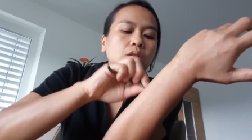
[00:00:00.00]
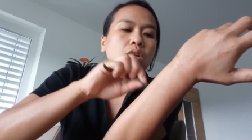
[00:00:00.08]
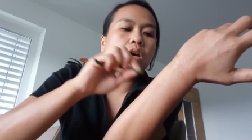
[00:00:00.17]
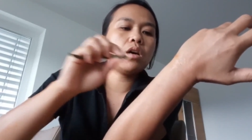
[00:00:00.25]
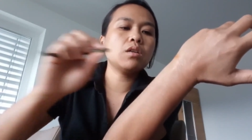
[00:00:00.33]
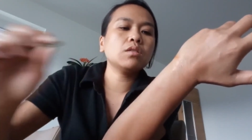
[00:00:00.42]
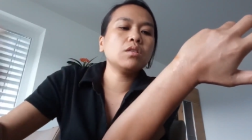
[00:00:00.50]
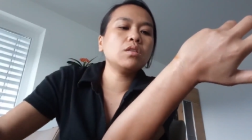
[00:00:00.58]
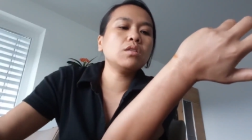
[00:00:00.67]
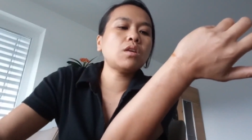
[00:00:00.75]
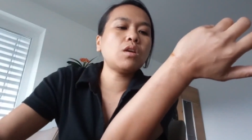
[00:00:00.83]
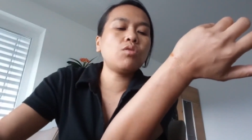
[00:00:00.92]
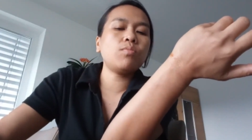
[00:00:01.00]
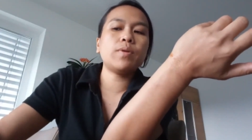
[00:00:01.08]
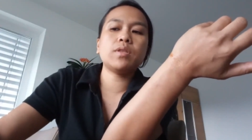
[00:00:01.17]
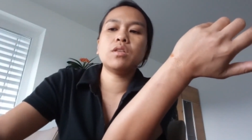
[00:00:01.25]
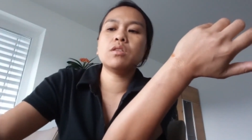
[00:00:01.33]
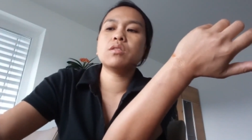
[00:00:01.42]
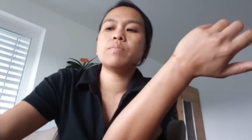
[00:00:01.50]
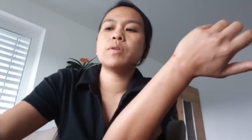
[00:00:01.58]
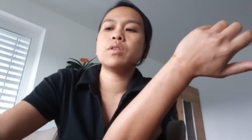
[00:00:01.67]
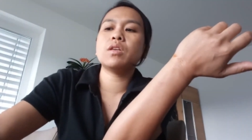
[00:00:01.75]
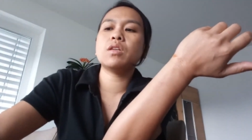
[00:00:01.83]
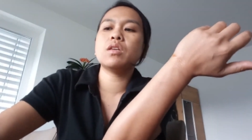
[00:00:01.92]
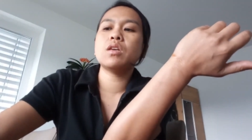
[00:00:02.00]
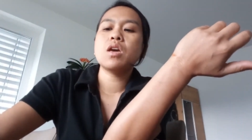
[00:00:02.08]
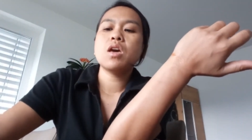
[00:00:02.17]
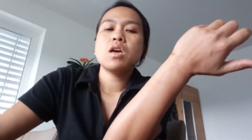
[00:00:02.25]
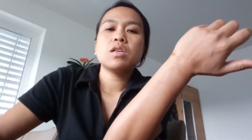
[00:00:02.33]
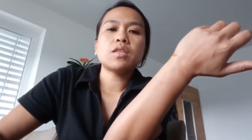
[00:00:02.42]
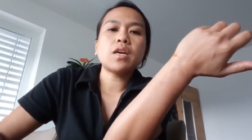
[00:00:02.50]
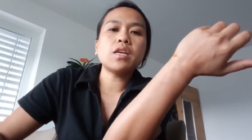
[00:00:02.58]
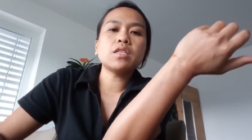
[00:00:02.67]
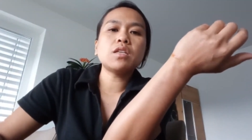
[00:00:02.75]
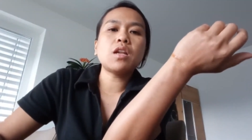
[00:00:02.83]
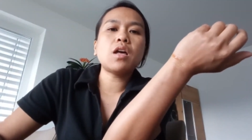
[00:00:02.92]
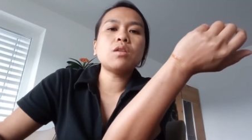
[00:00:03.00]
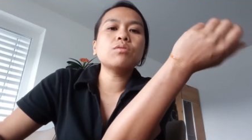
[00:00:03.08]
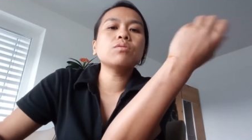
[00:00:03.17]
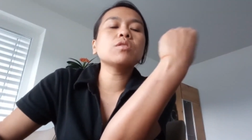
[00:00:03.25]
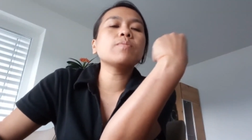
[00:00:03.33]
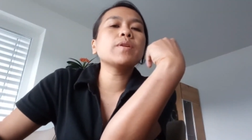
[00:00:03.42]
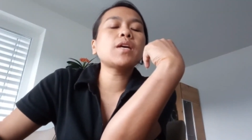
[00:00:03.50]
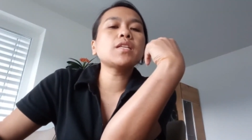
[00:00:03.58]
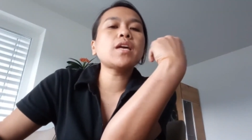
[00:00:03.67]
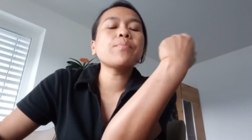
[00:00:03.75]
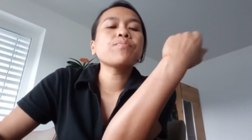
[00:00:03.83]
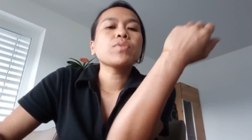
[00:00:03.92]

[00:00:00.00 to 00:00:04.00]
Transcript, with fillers: dah jadi saya obatin seperti ini saya selalu sebenarnya